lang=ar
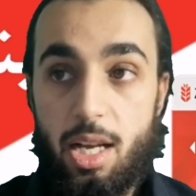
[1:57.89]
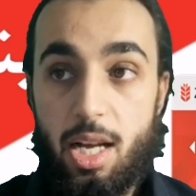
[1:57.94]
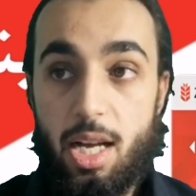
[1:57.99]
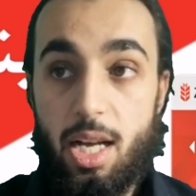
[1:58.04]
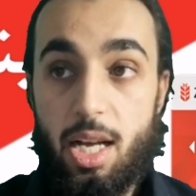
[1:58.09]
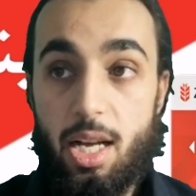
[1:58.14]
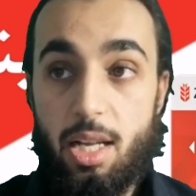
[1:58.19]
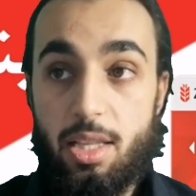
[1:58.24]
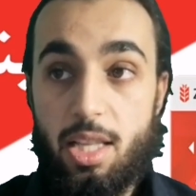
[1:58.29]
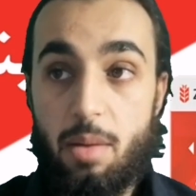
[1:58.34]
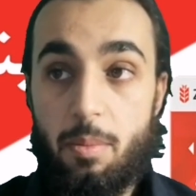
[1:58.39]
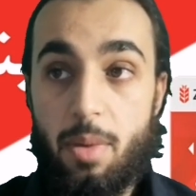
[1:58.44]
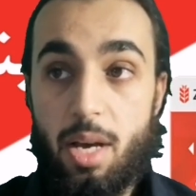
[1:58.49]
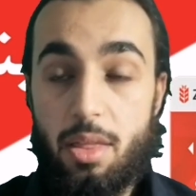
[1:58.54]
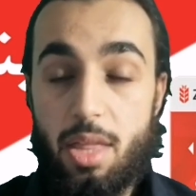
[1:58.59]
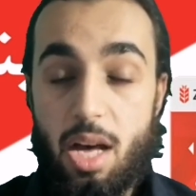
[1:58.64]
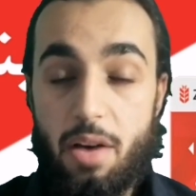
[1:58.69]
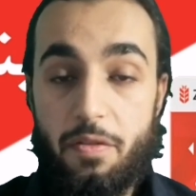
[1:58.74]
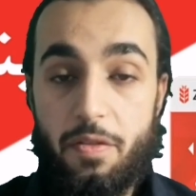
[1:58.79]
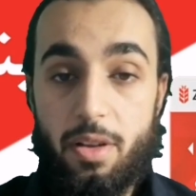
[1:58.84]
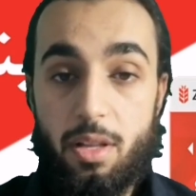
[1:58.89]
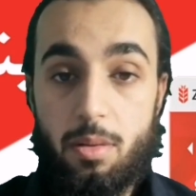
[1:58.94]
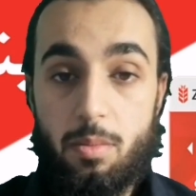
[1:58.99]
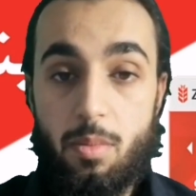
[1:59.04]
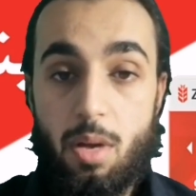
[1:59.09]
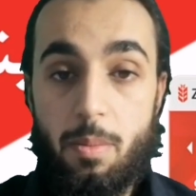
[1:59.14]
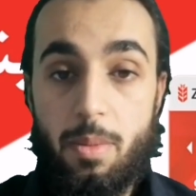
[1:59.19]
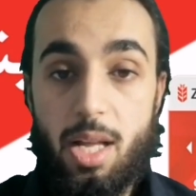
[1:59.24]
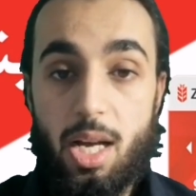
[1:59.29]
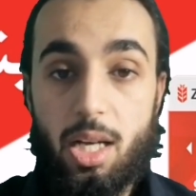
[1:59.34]
آه تم إضافة
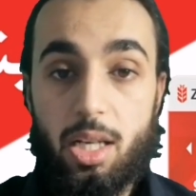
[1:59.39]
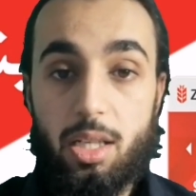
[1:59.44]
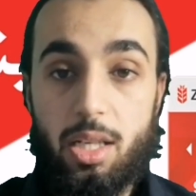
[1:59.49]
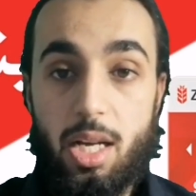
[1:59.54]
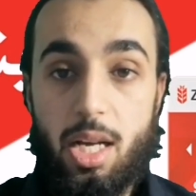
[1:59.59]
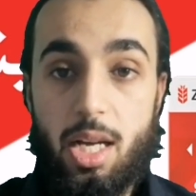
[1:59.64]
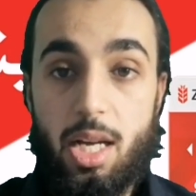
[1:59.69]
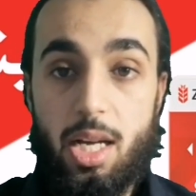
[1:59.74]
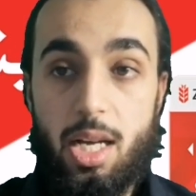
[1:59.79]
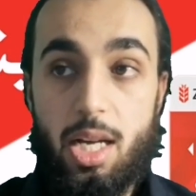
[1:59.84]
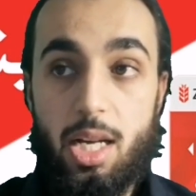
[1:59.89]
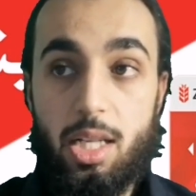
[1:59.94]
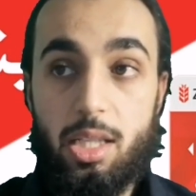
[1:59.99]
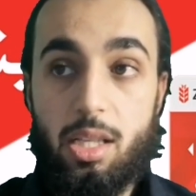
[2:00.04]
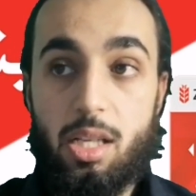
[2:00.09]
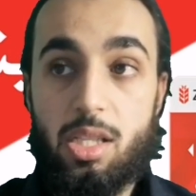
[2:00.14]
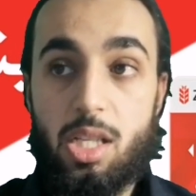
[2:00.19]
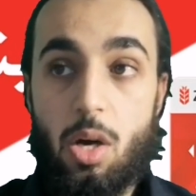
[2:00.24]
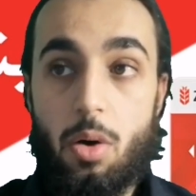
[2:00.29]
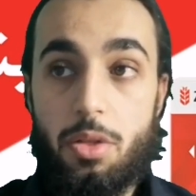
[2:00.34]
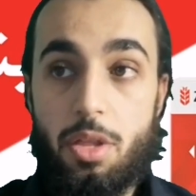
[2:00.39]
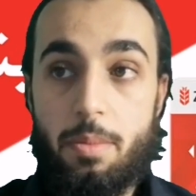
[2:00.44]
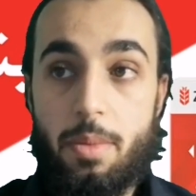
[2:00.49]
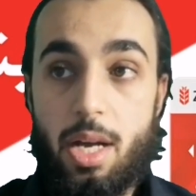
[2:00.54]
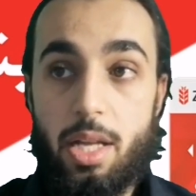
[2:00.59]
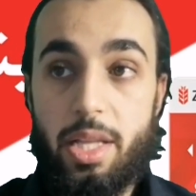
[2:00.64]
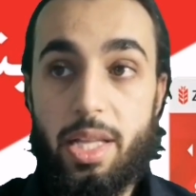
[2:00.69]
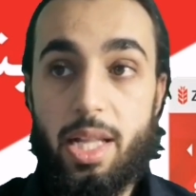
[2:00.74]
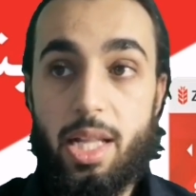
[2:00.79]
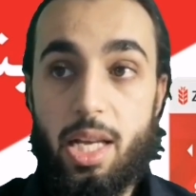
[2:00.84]
مبلغ آه
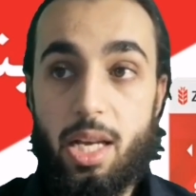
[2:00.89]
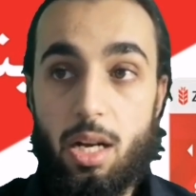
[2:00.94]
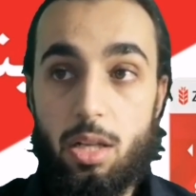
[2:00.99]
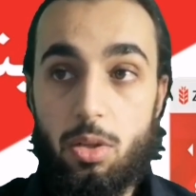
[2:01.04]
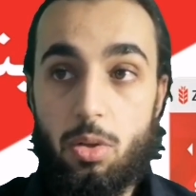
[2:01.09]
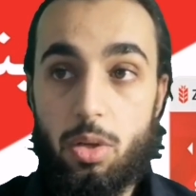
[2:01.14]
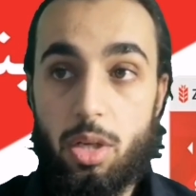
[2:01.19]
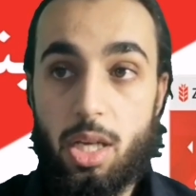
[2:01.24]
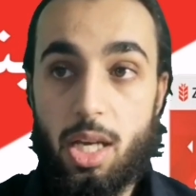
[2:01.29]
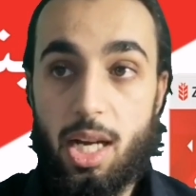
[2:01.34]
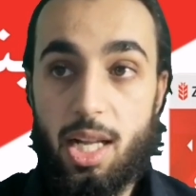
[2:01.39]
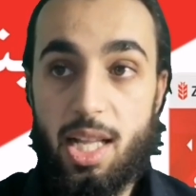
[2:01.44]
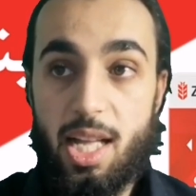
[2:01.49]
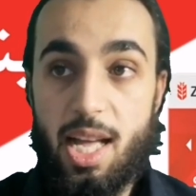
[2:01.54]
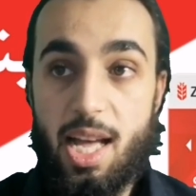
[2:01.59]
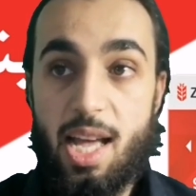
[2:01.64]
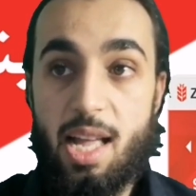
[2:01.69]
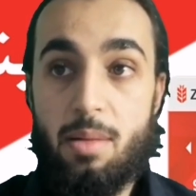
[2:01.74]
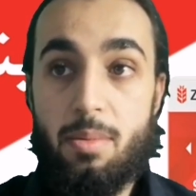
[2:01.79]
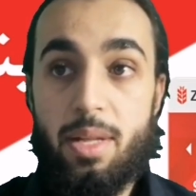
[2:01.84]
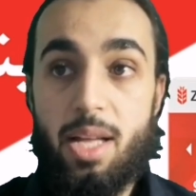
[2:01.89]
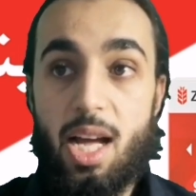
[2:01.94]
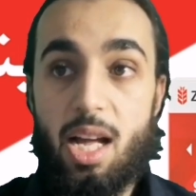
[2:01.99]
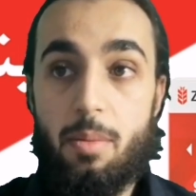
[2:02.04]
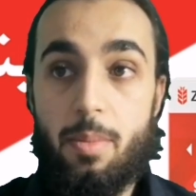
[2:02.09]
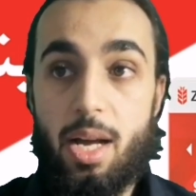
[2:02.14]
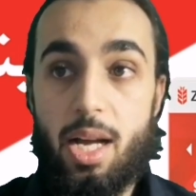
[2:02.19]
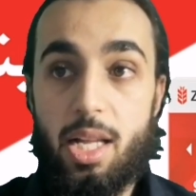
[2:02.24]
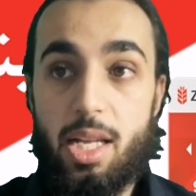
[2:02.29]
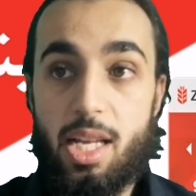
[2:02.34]
89 ليرة تركي على المنحة
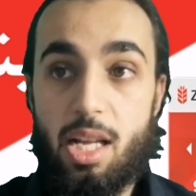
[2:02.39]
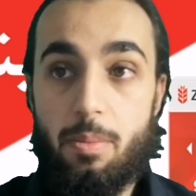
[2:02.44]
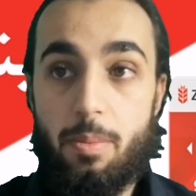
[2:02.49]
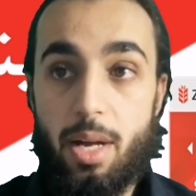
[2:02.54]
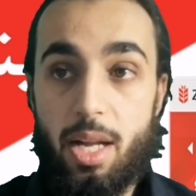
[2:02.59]
المالية